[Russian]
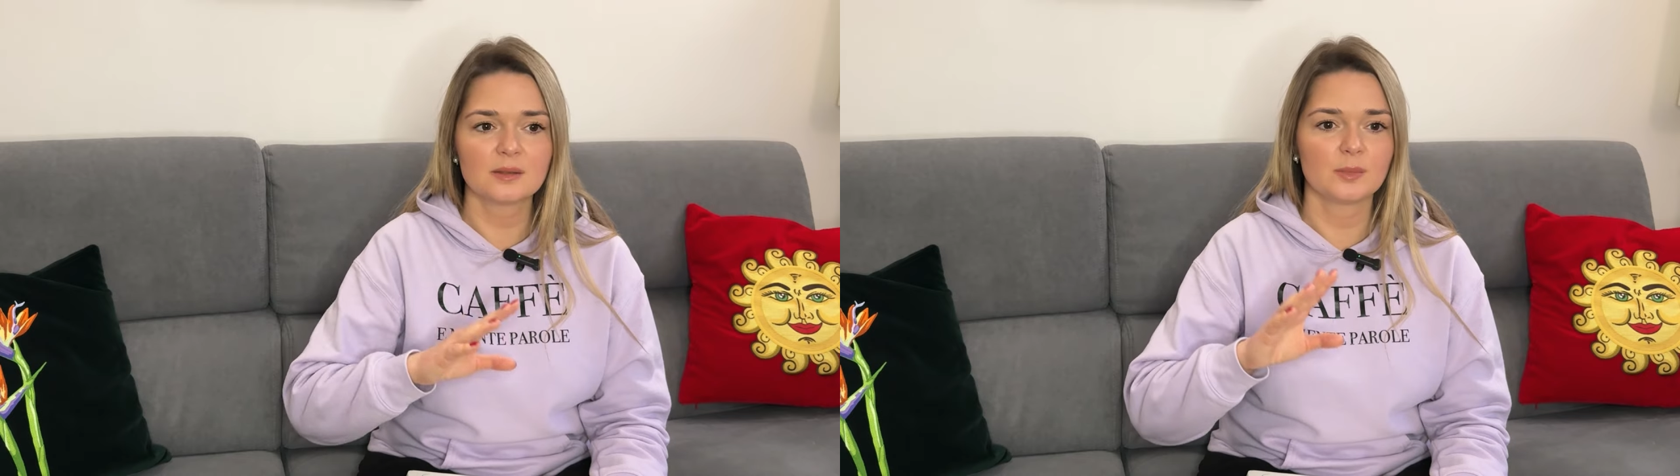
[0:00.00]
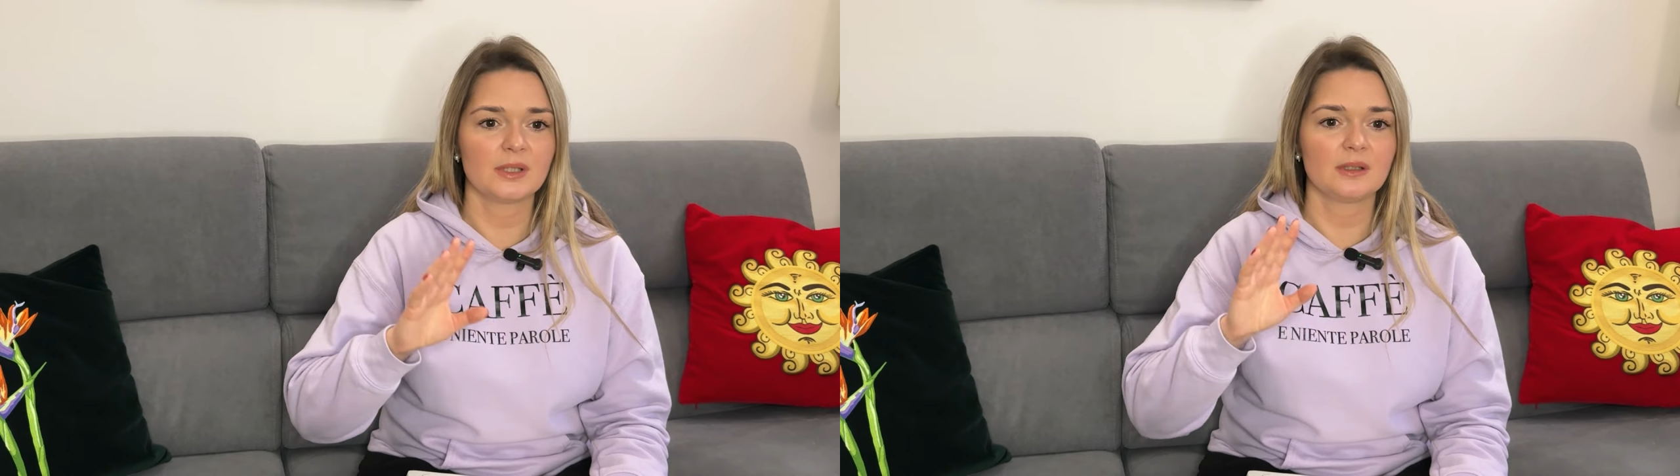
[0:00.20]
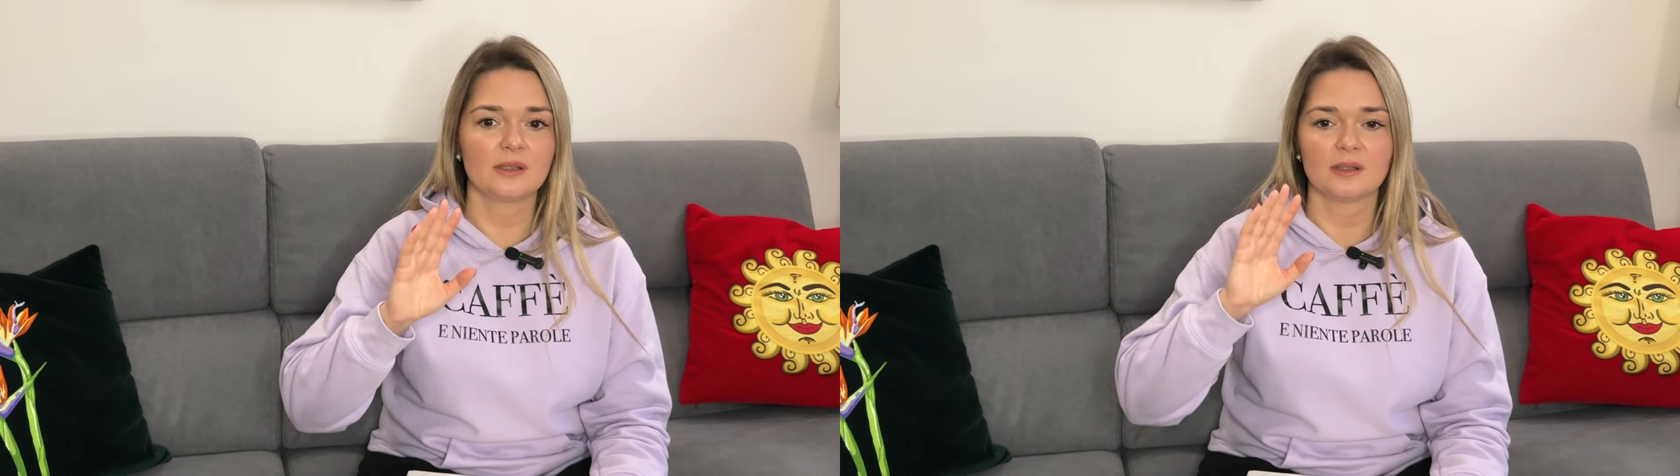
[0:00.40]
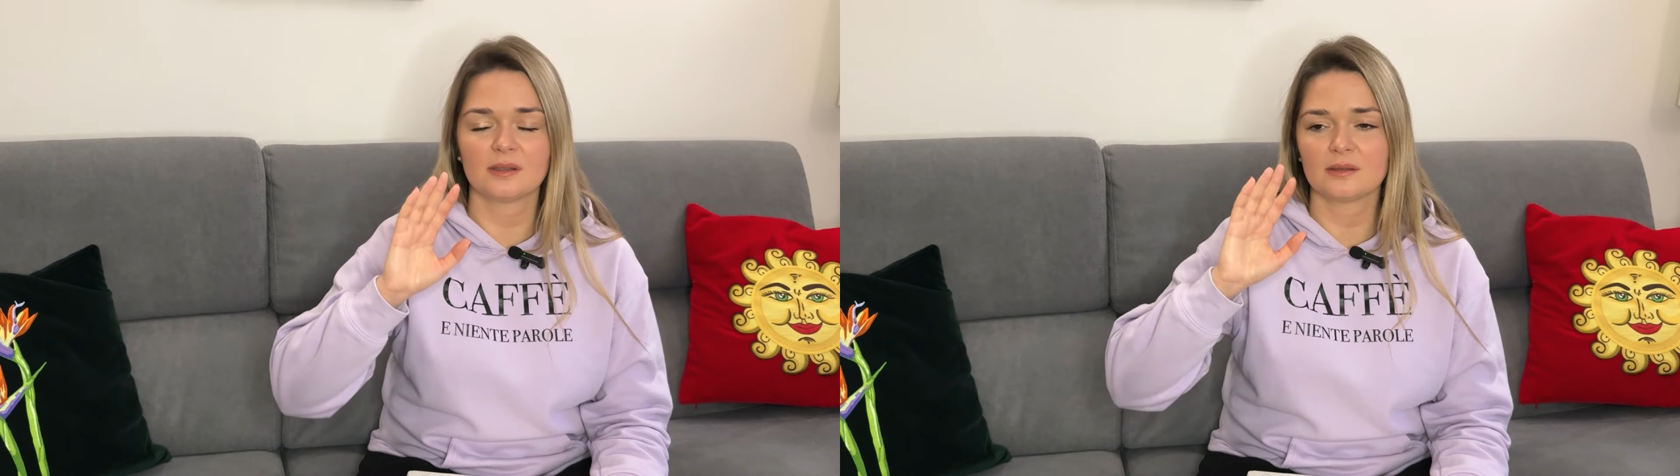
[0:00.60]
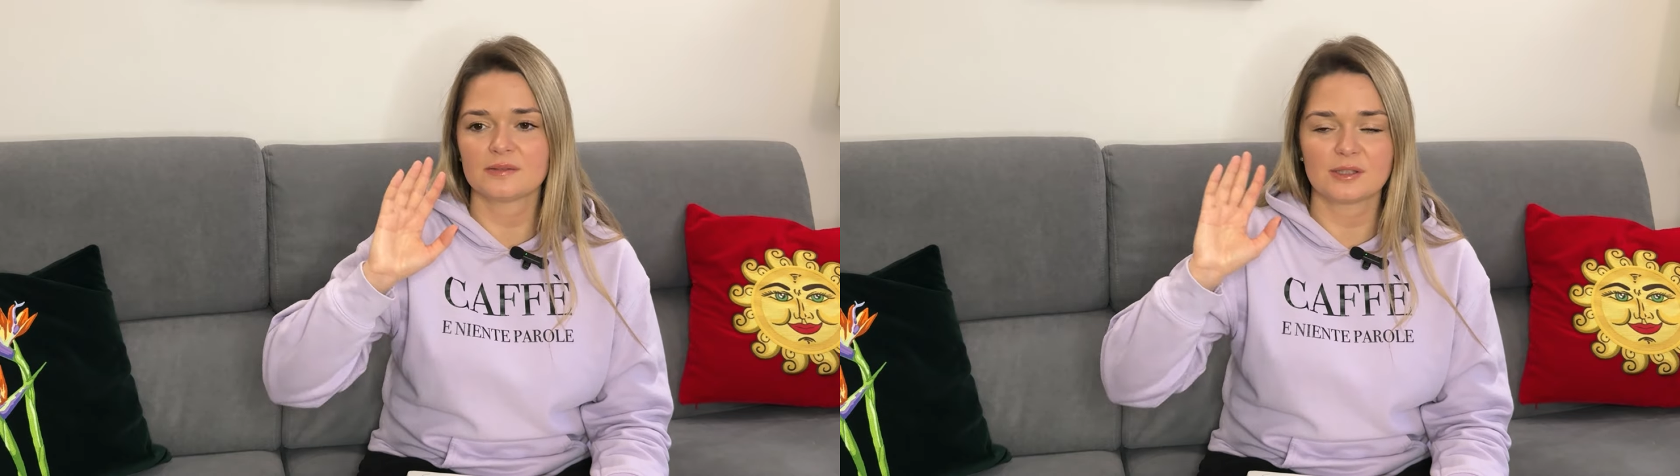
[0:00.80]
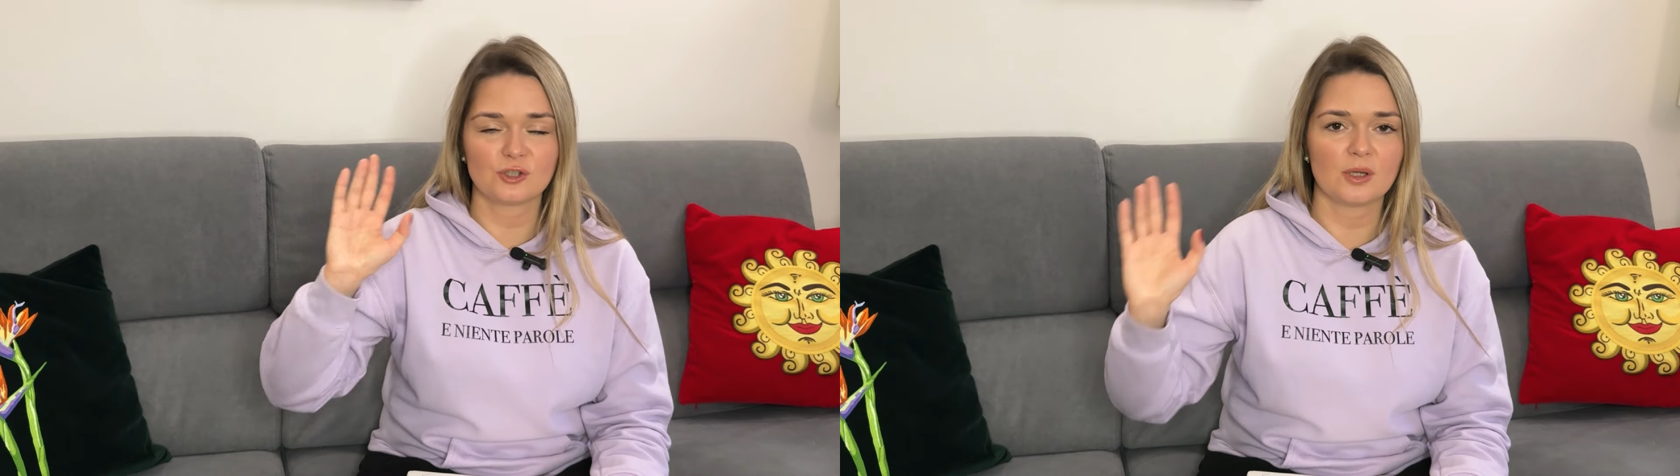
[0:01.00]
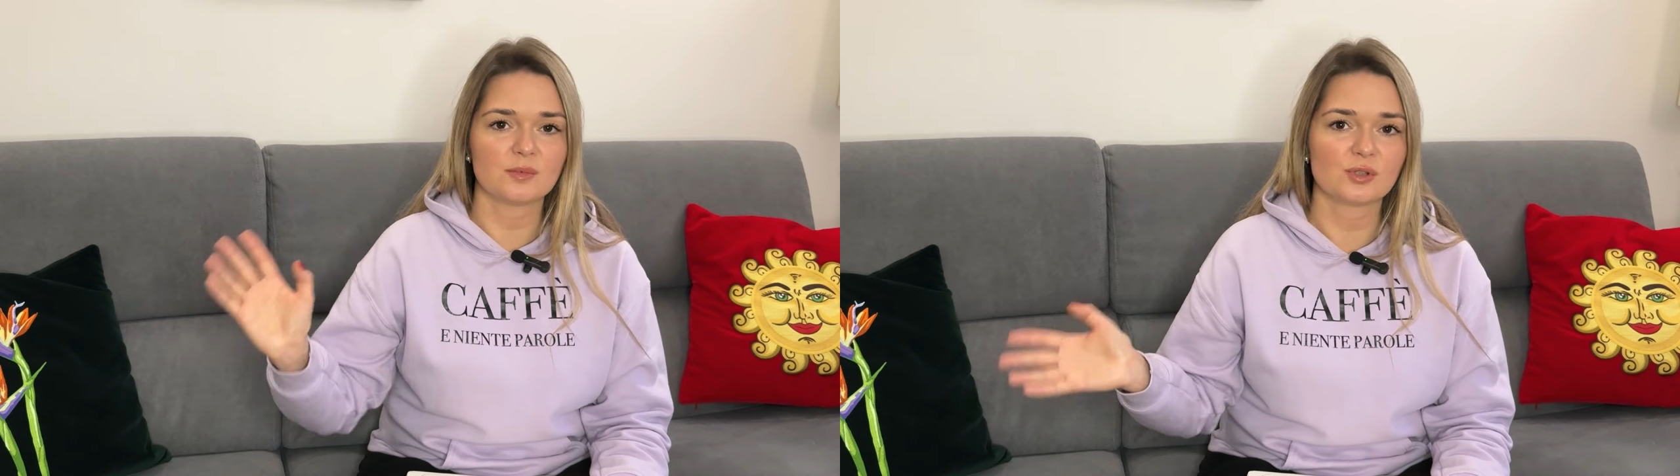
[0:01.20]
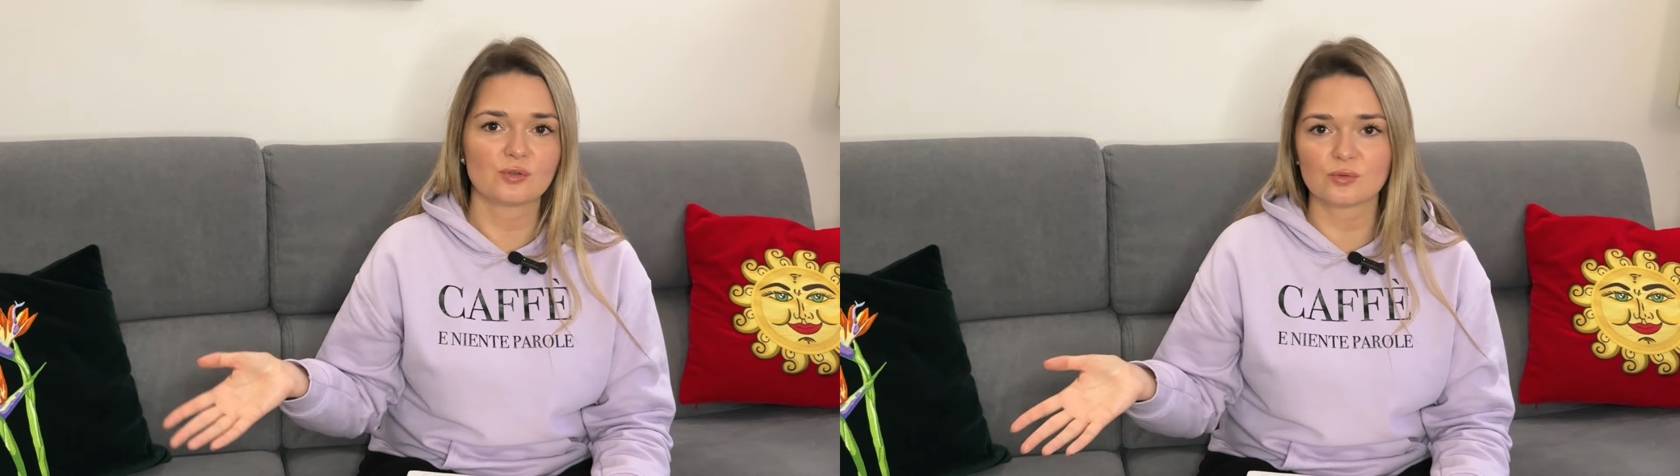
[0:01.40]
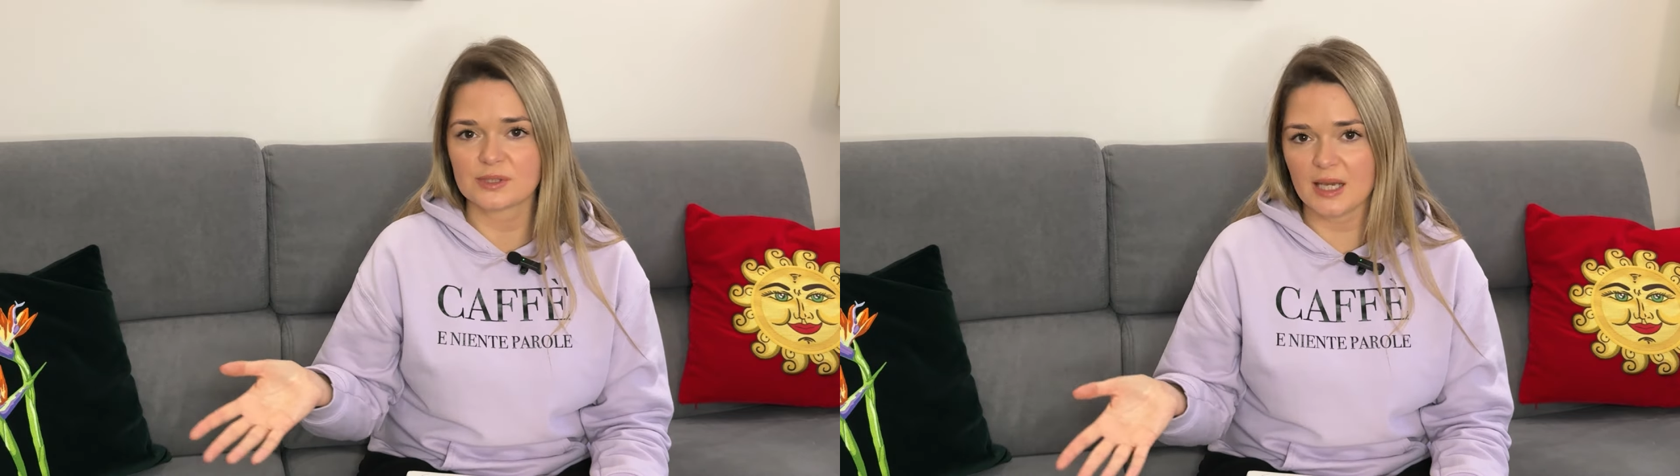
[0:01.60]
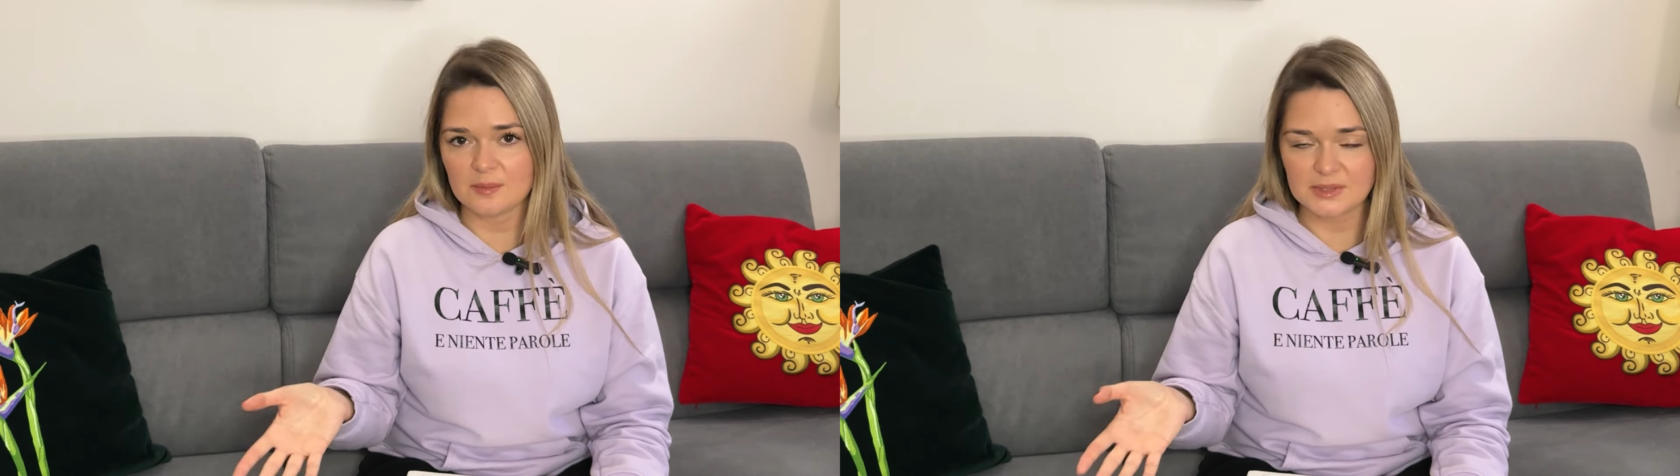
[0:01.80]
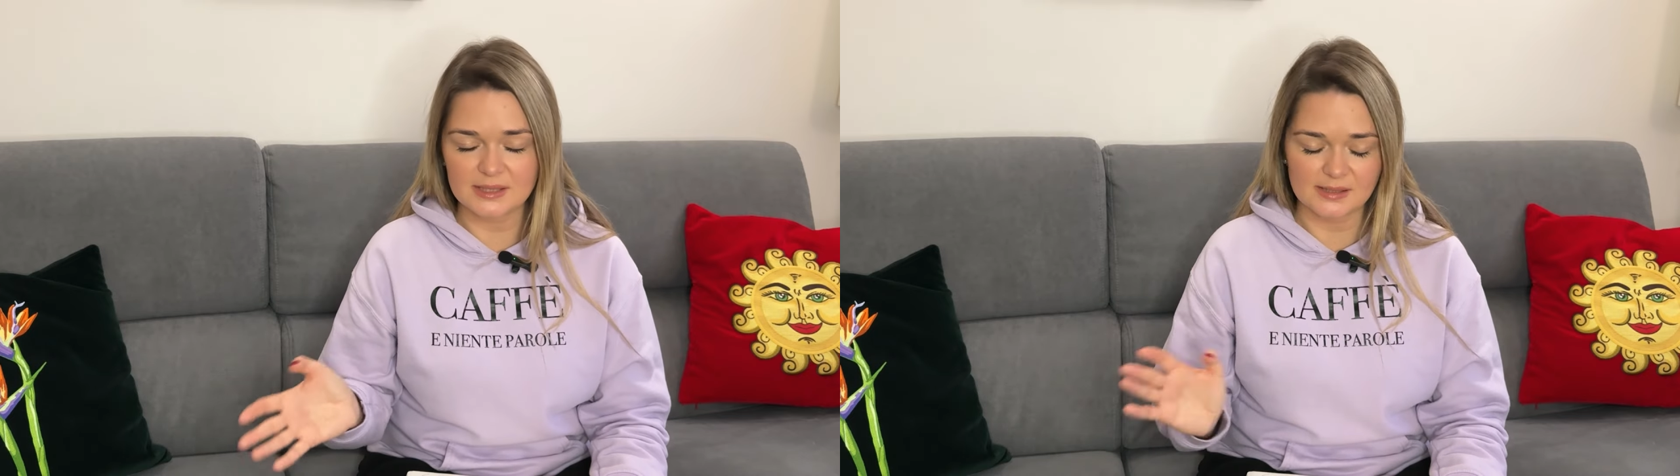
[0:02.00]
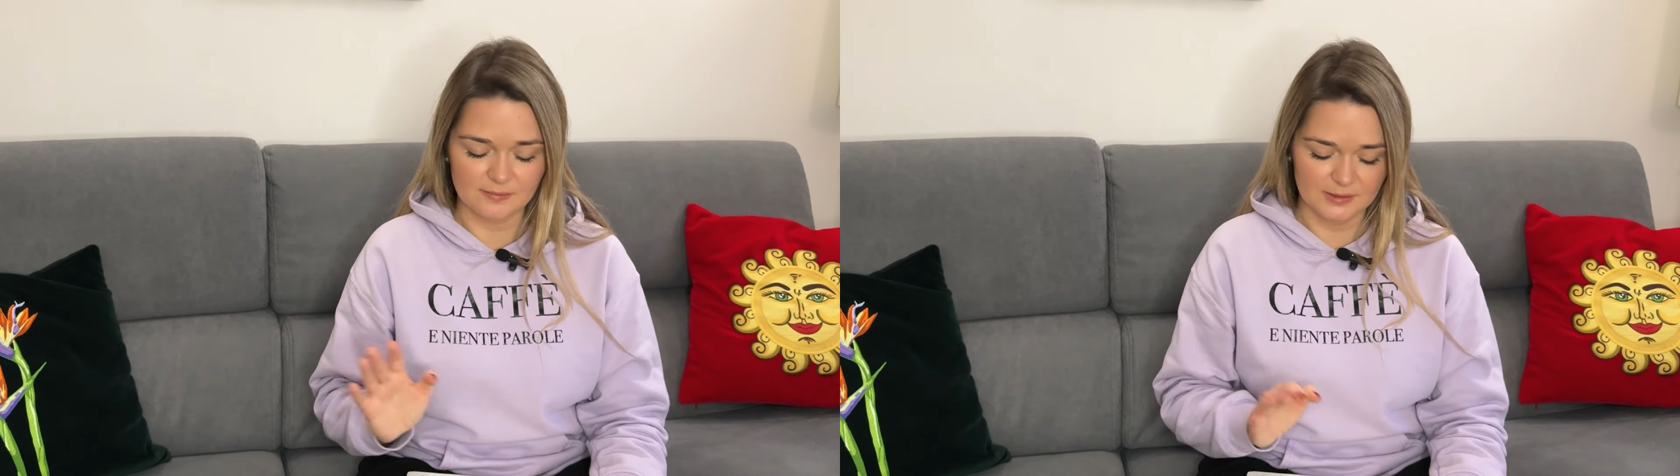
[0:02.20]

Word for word: мы встречаемся с друзьями здесь,